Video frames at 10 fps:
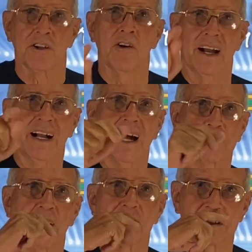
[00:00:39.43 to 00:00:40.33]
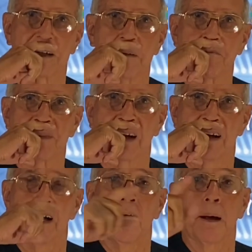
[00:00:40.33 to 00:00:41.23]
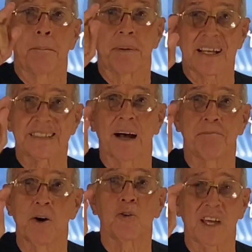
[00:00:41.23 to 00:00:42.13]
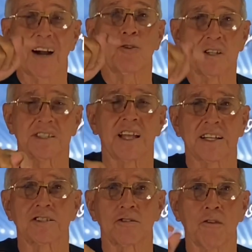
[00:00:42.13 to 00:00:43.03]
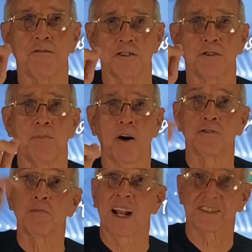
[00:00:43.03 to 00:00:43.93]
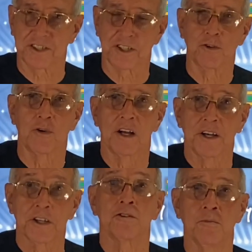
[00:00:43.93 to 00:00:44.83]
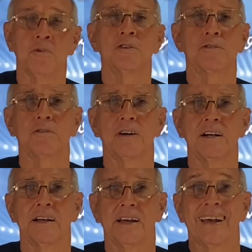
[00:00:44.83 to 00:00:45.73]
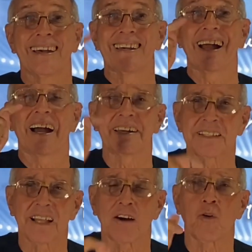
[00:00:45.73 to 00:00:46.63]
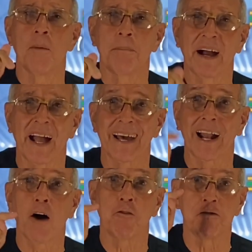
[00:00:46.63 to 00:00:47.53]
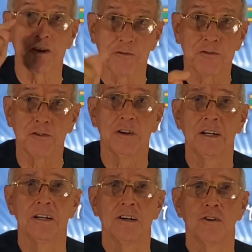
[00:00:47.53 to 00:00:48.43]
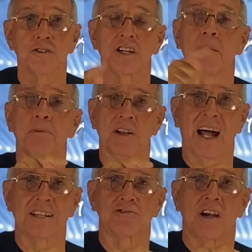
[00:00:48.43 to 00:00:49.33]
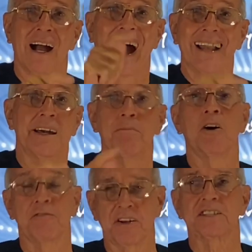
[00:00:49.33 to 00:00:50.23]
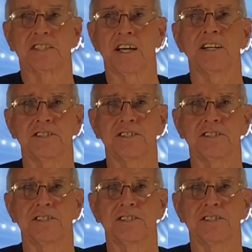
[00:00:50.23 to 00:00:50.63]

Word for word: um recado para você. Para saber o que acontece no futebol no Brasil e no mundo, e ainda acompanhar ao vivo os campeonatos alemão e francês,